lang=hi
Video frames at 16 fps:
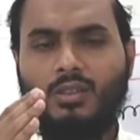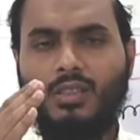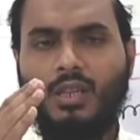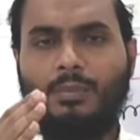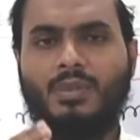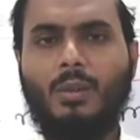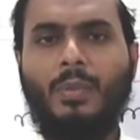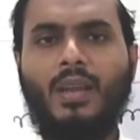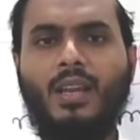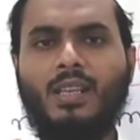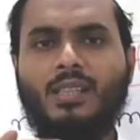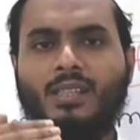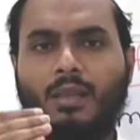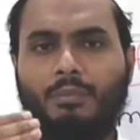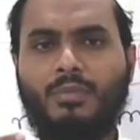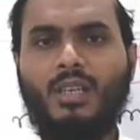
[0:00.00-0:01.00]
सबसे पहले
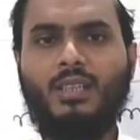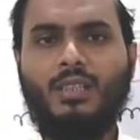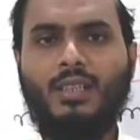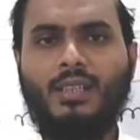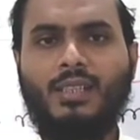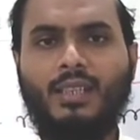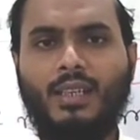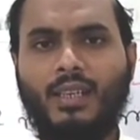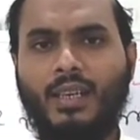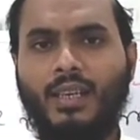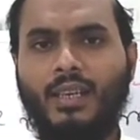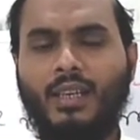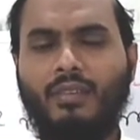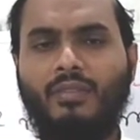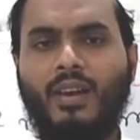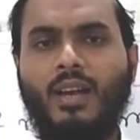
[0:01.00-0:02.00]
सब्जेक्ट का जिक्र
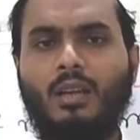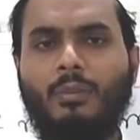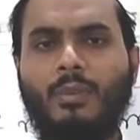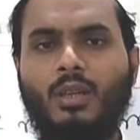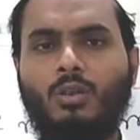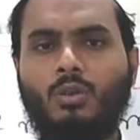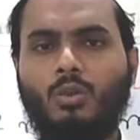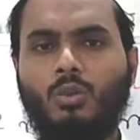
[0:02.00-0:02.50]
करेंगे फ़ाइल में